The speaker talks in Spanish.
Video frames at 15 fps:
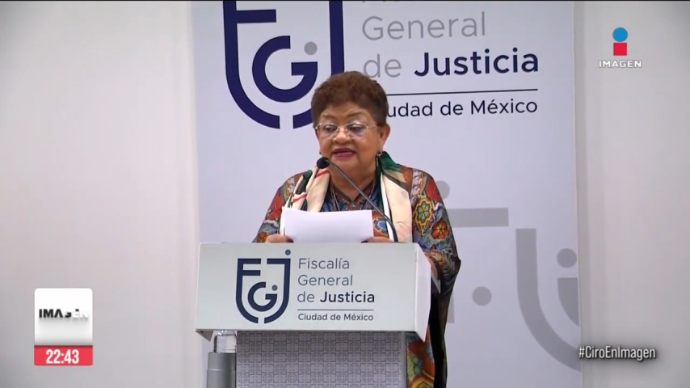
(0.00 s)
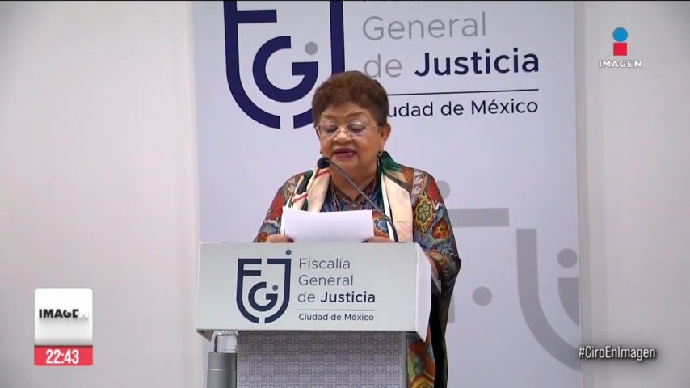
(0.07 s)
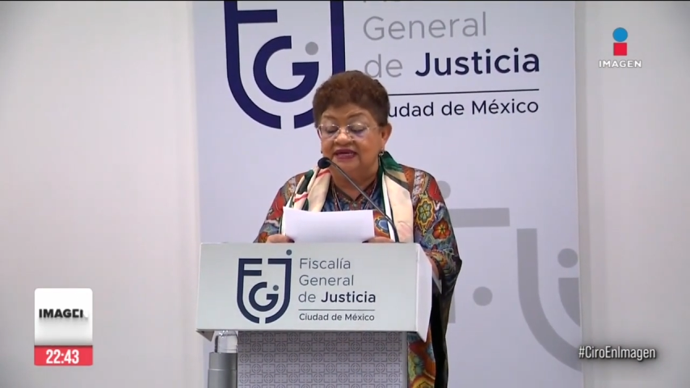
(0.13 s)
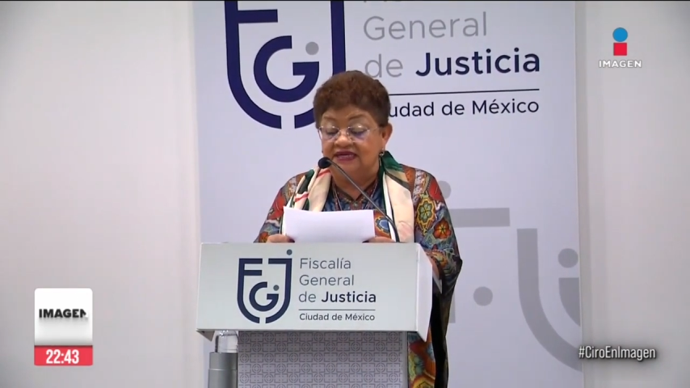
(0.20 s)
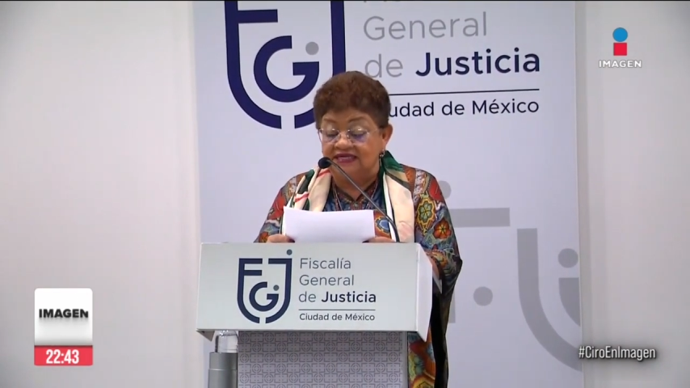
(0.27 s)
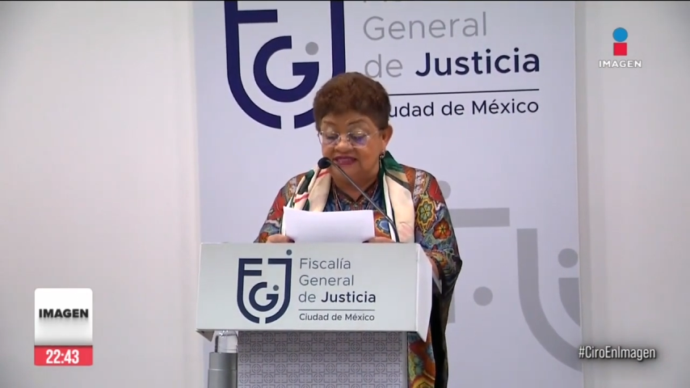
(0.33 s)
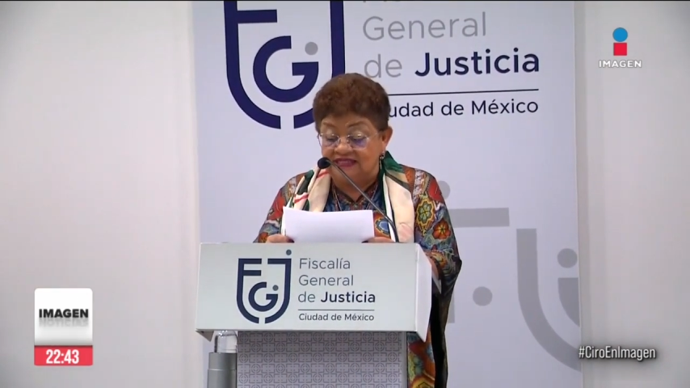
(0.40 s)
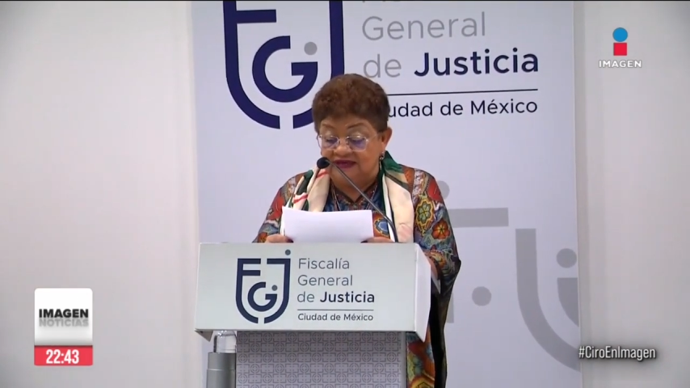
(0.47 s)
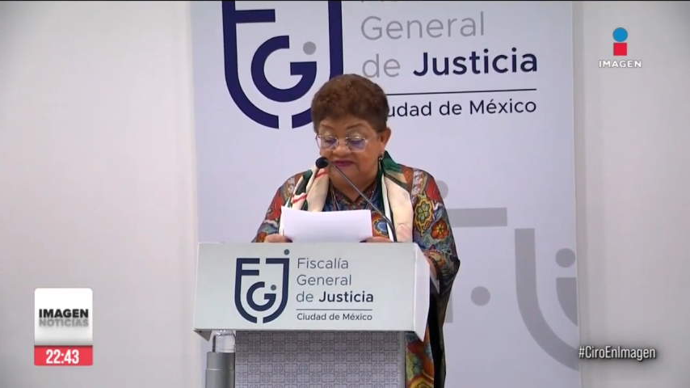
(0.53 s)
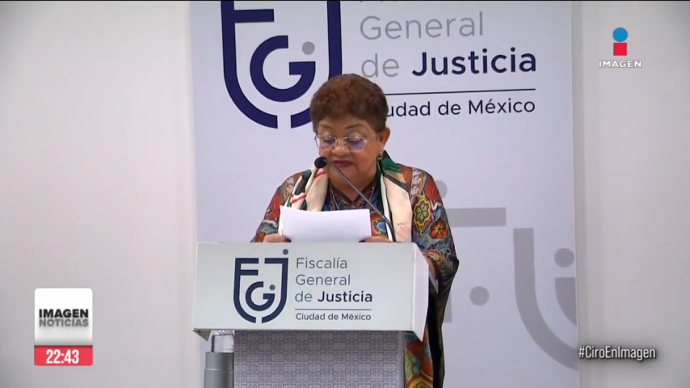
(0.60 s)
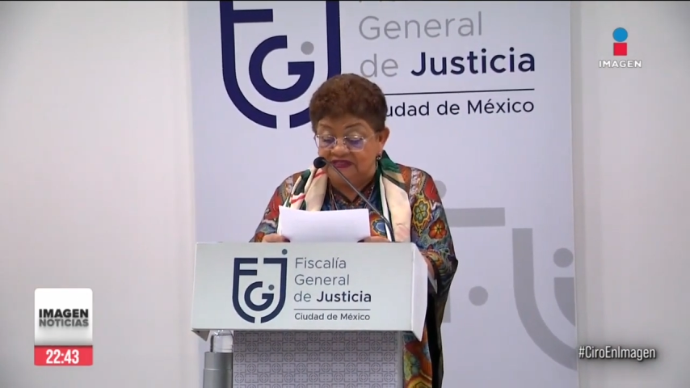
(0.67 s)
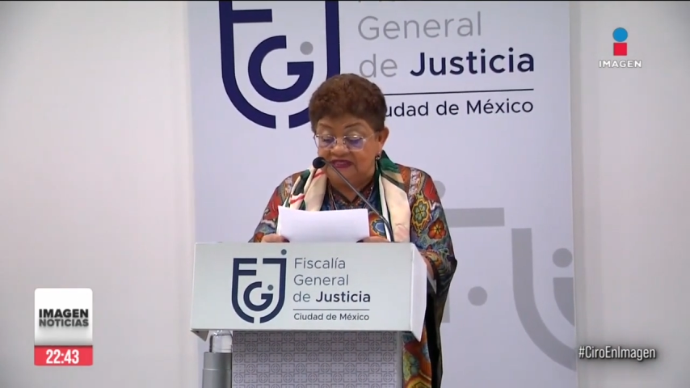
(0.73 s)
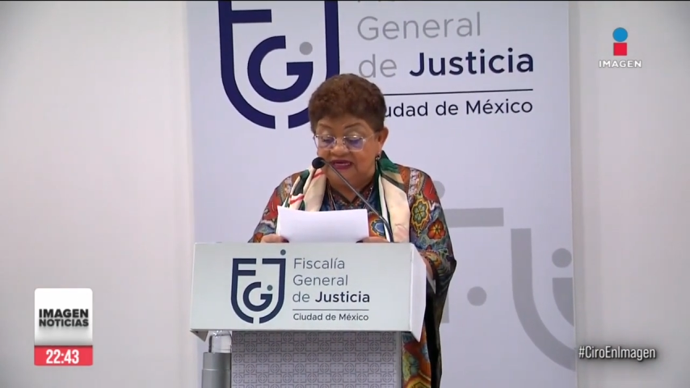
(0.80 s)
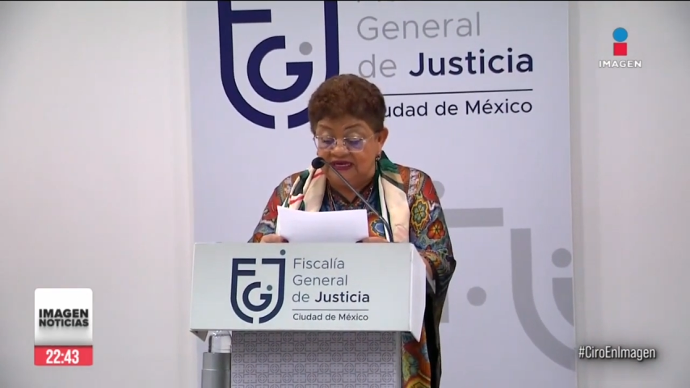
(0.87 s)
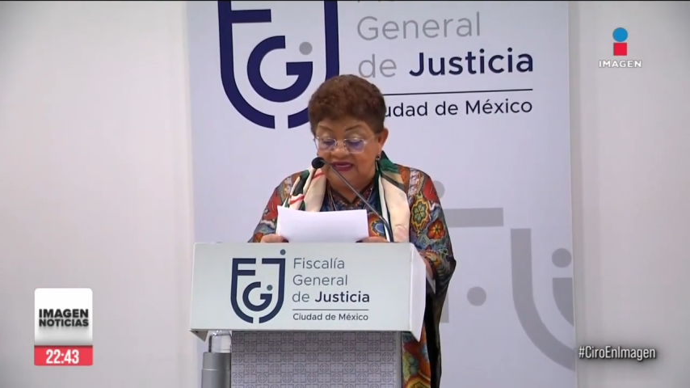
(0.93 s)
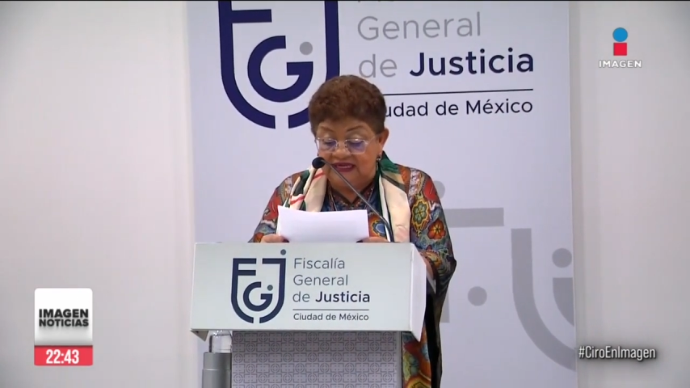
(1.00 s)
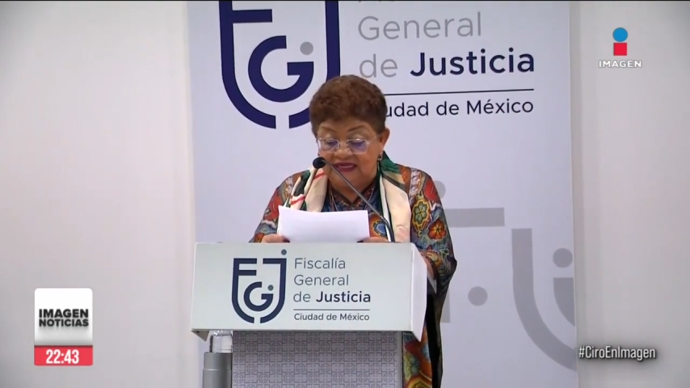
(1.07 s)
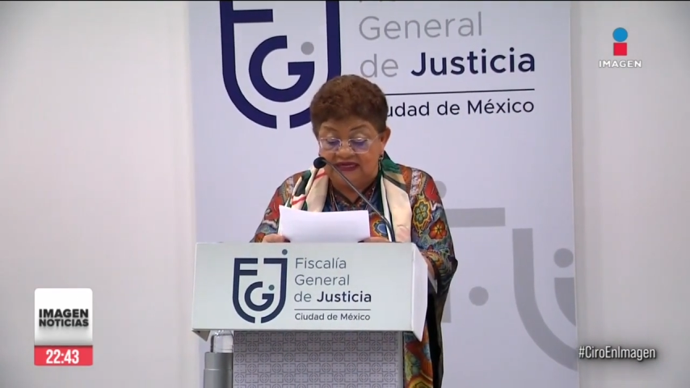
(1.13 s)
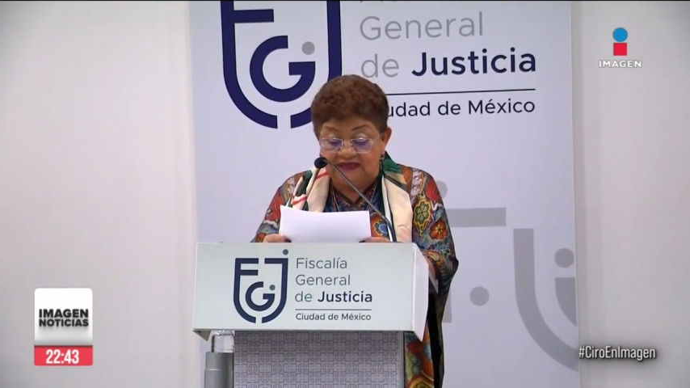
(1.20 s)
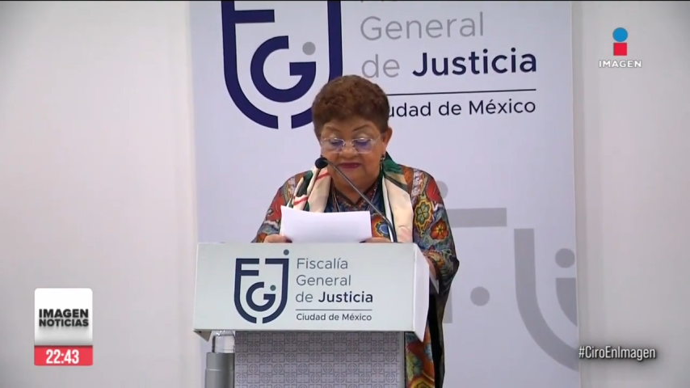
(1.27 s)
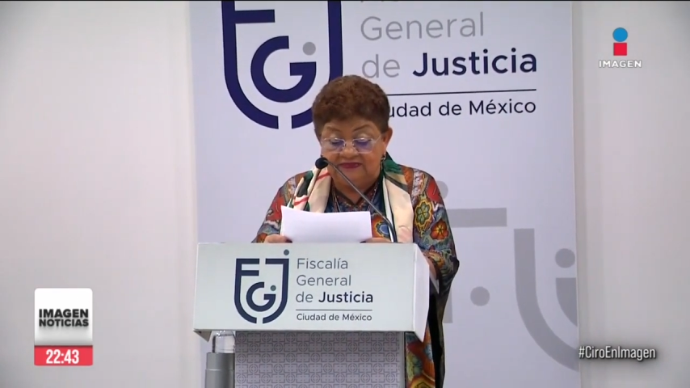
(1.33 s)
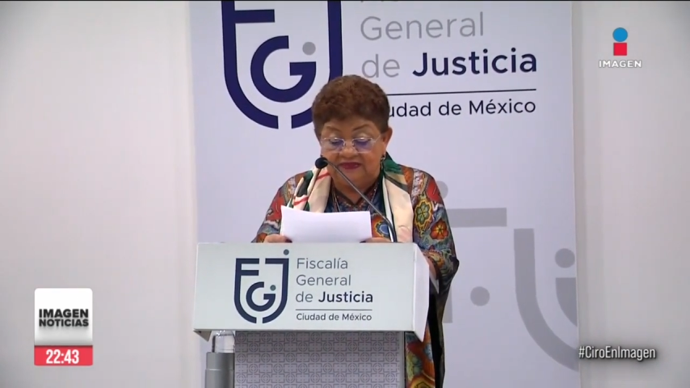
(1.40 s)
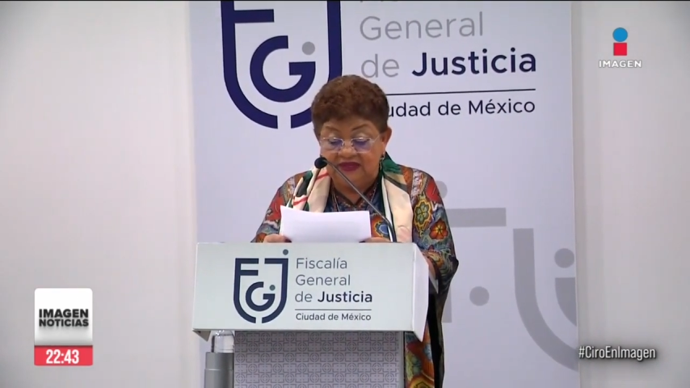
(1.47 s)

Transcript: en esta Fiscalía,